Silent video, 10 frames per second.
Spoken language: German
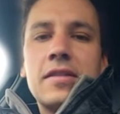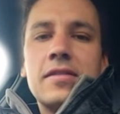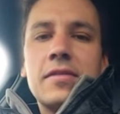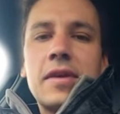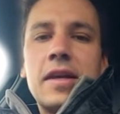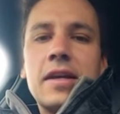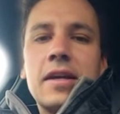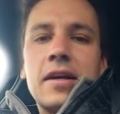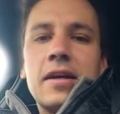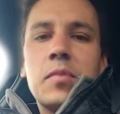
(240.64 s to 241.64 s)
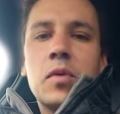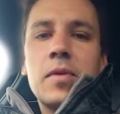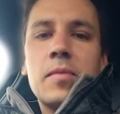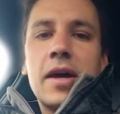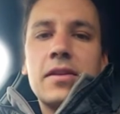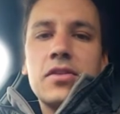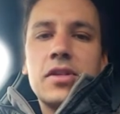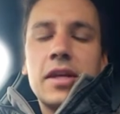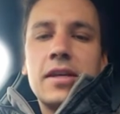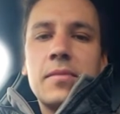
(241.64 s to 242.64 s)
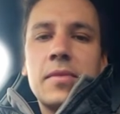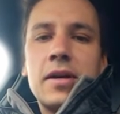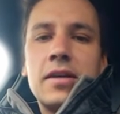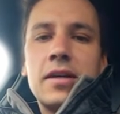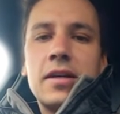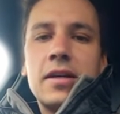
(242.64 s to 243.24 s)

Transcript: Fall jetzt weniger problematisch, denke ich mal,